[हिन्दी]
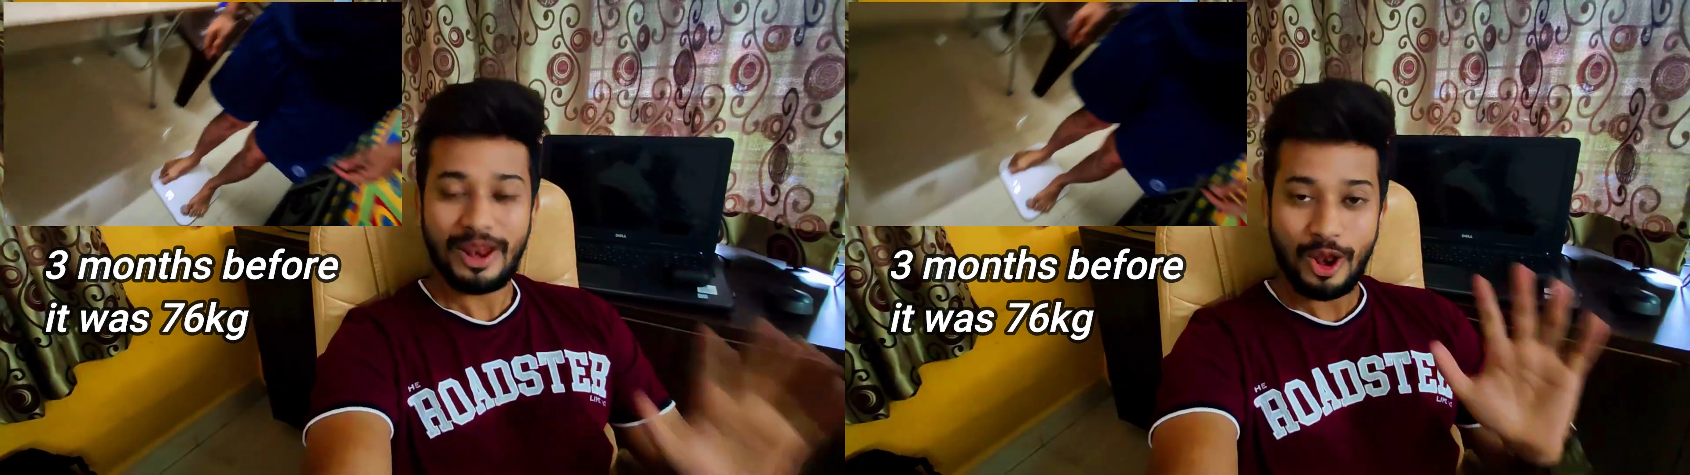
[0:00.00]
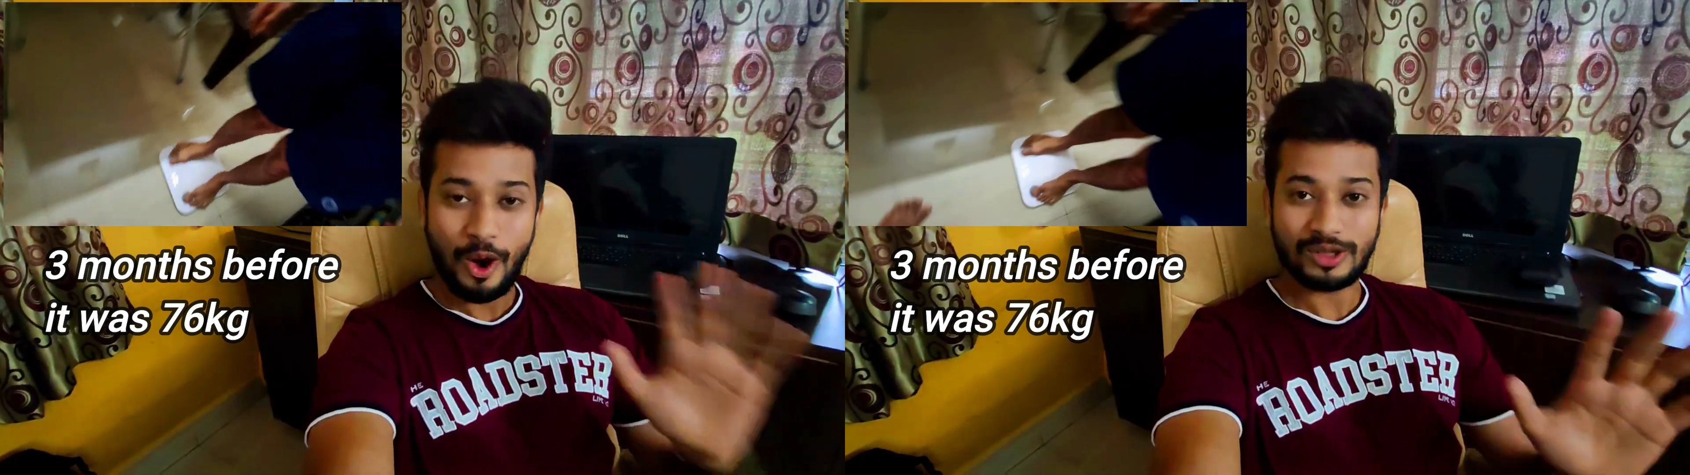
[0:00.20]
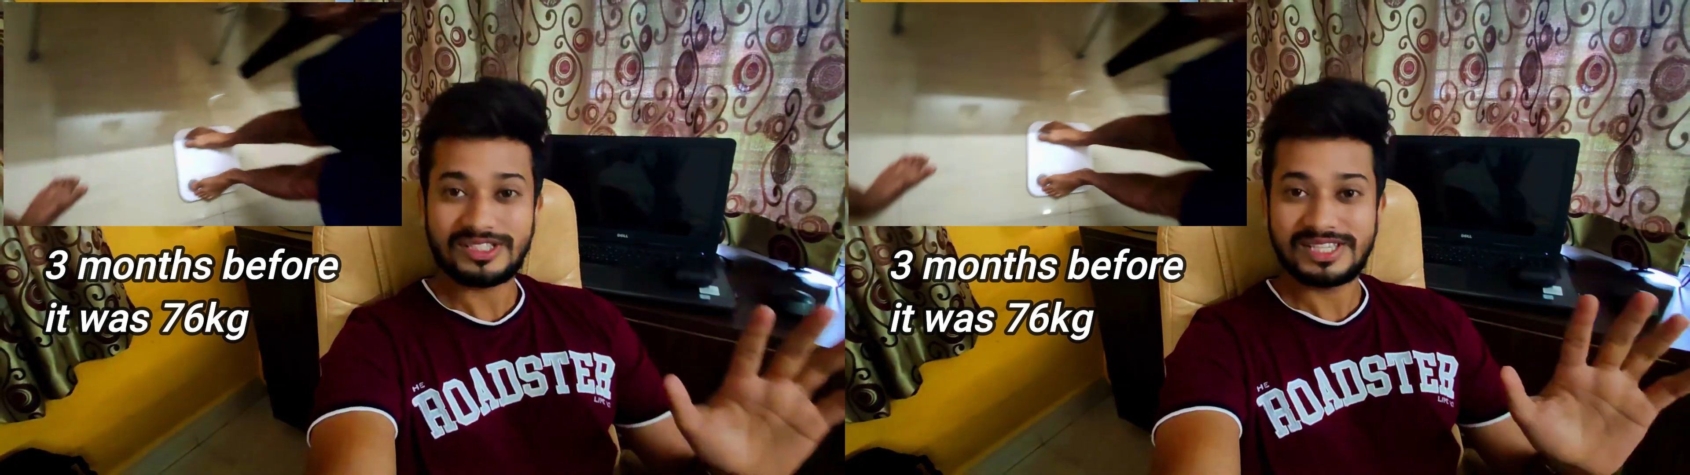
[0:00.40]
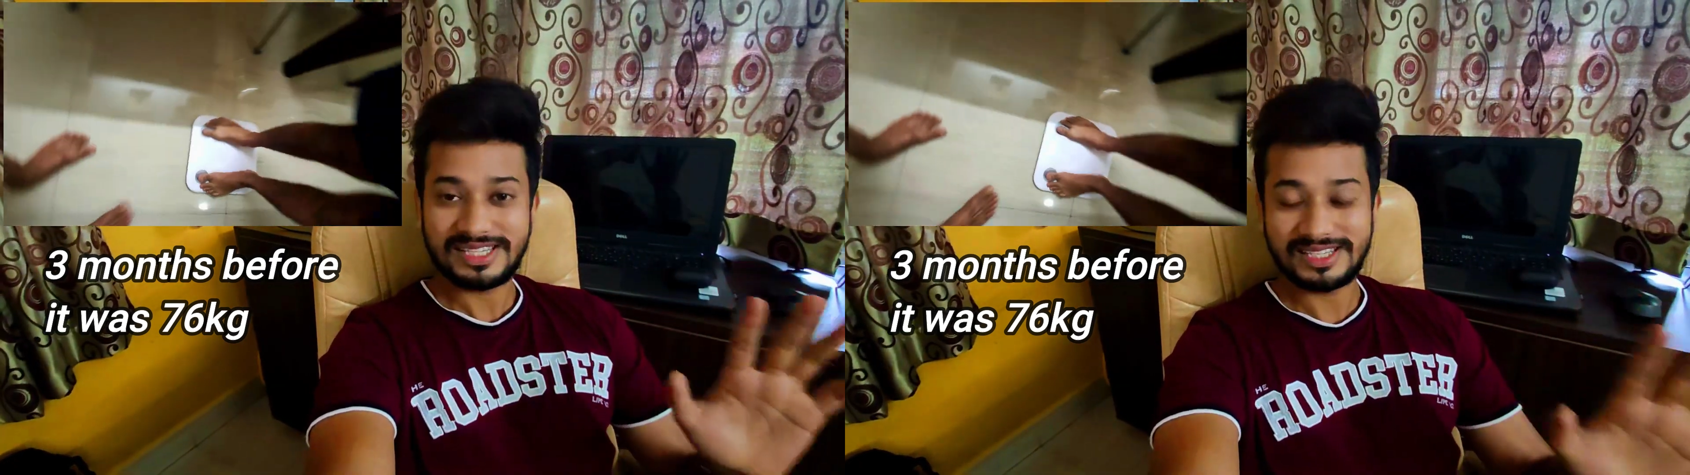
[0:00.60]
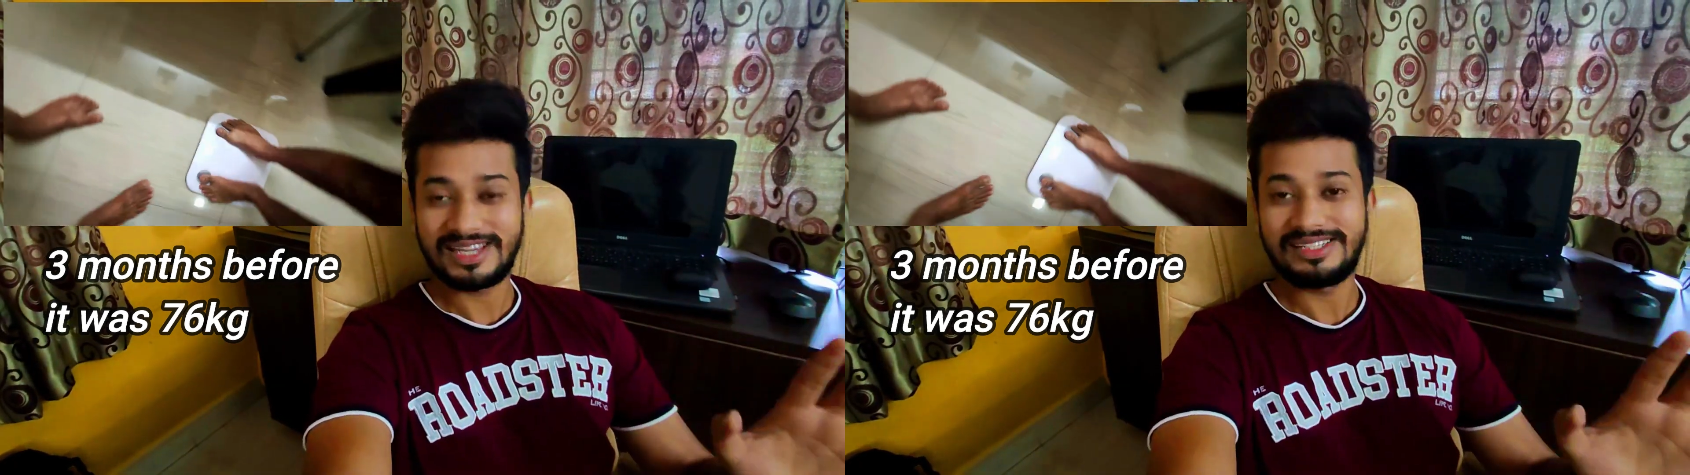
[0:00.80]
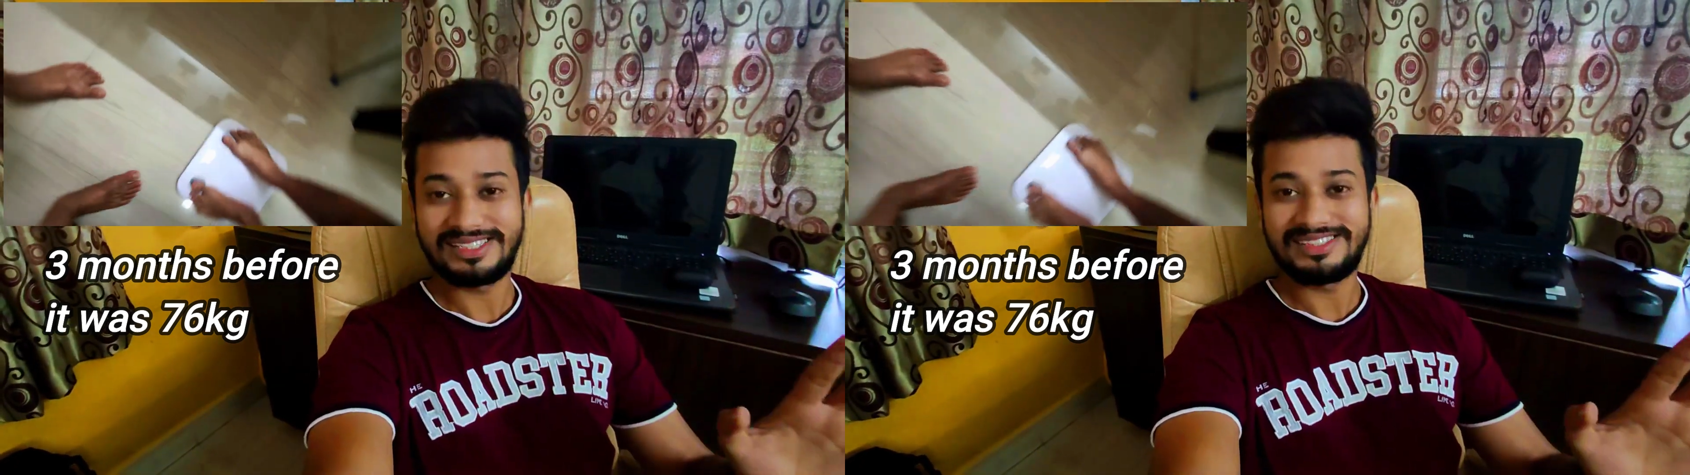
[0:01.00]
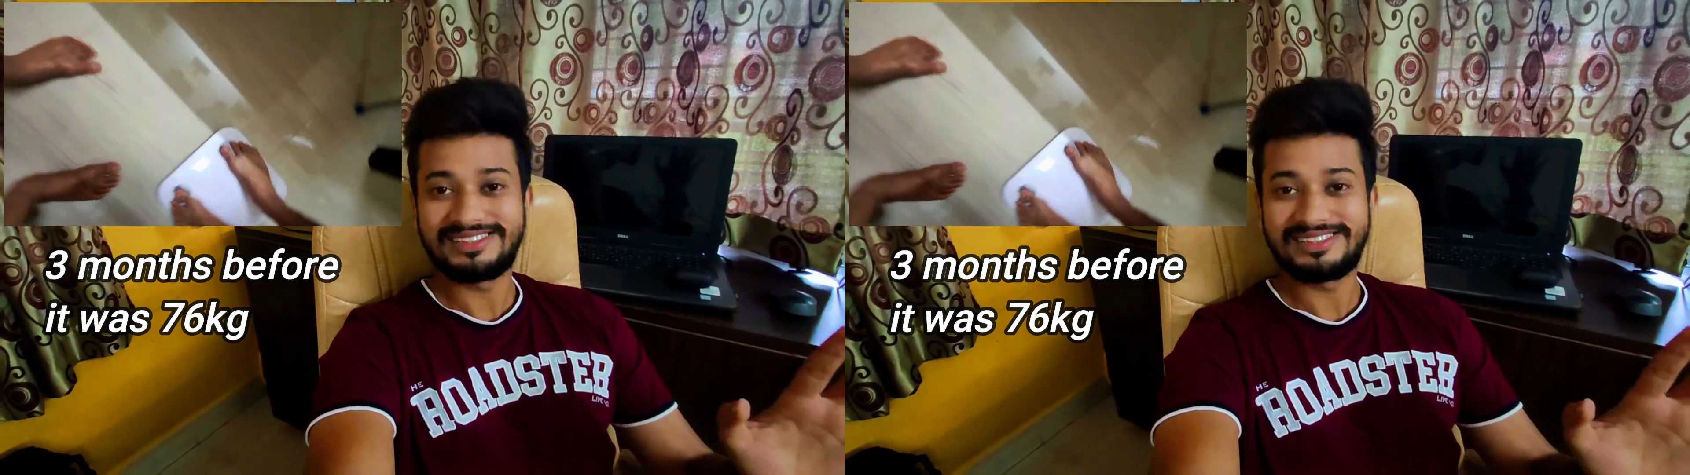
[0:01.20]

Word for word: लॉस सिक्स के जी